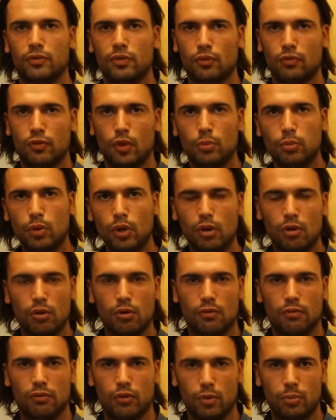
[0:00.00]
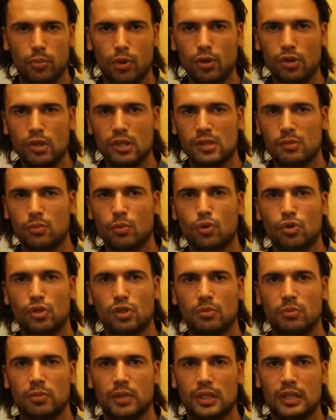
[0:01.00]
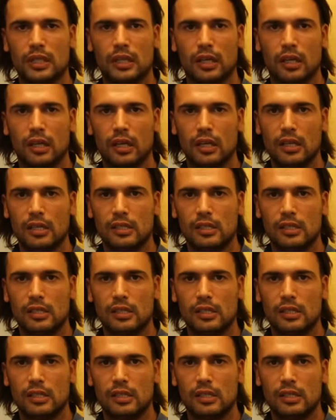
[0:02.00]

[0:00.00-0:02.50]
Но влюбленность может быть, да.